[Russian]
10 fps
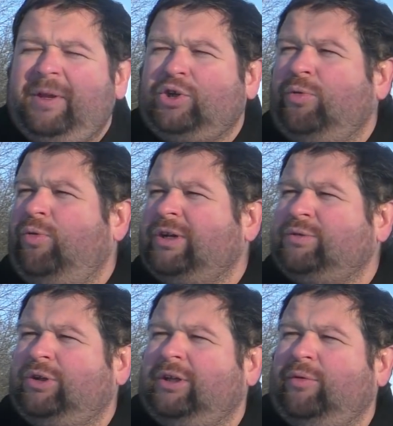чтобы у
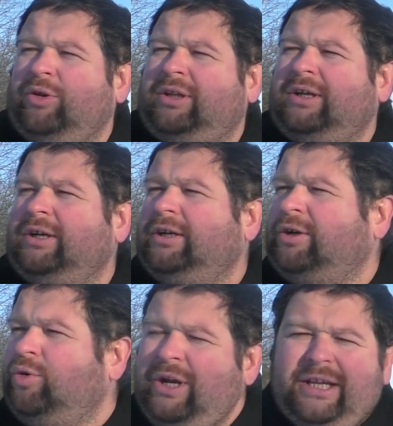вас вот эта вот
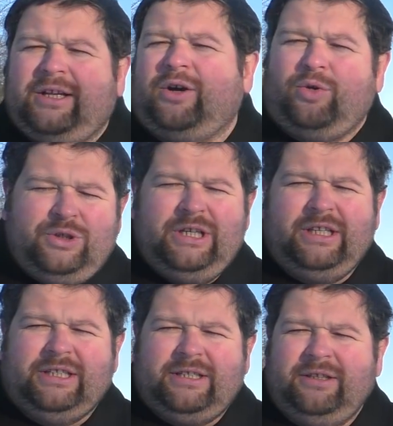э, рулетка
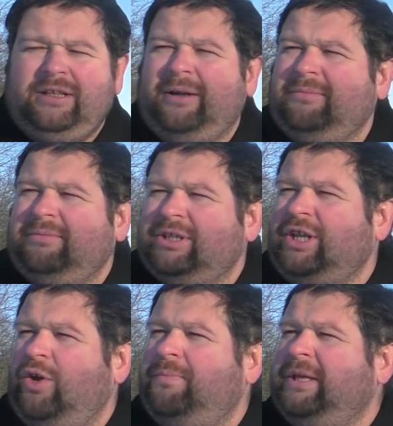крутилась, там, не
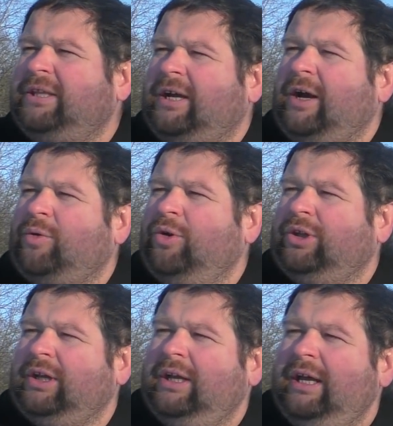знаю, бинго
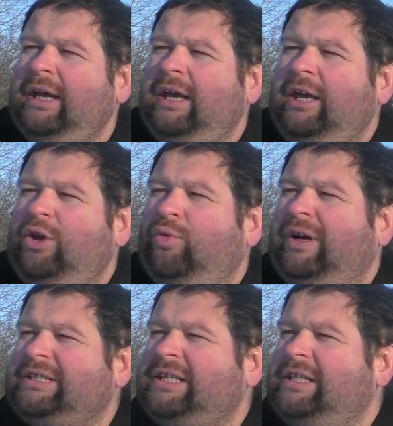какое-то, и у
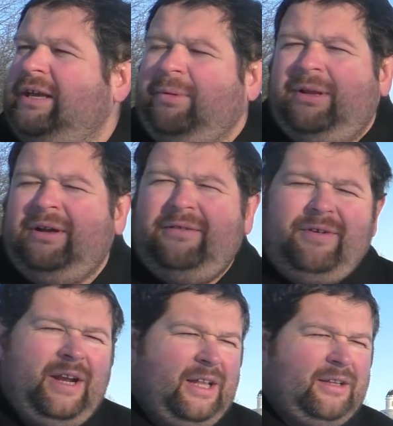вас не было
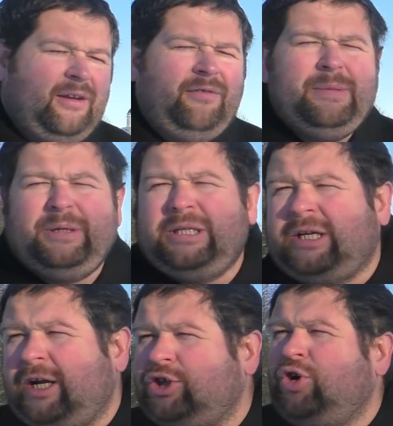варианта
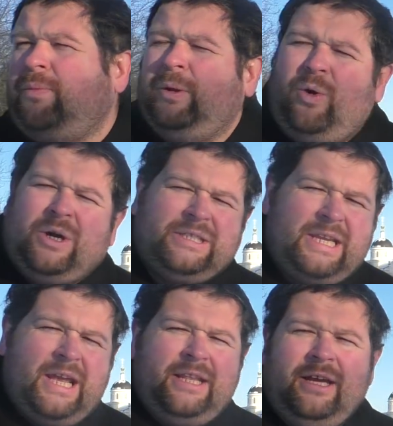выпадет хорошо, плохо,
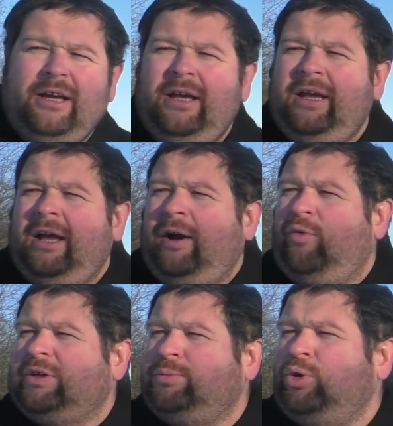средне.
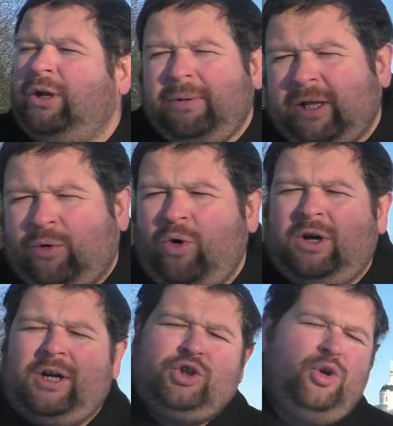У вас будет либо
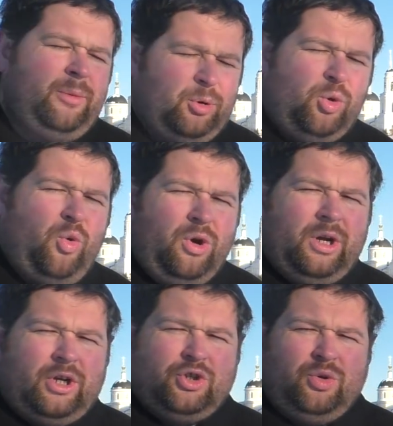такое хорошо, либо другое
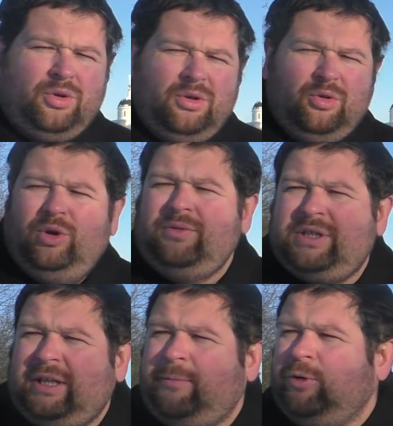хорошо. Но это
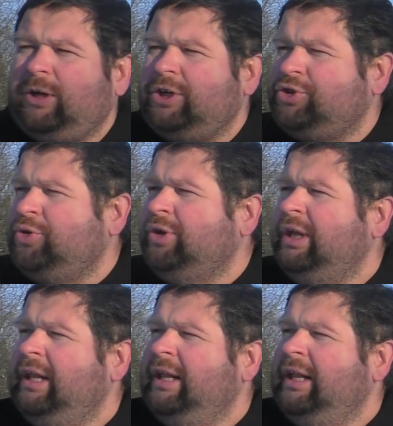всегда будет хорошо.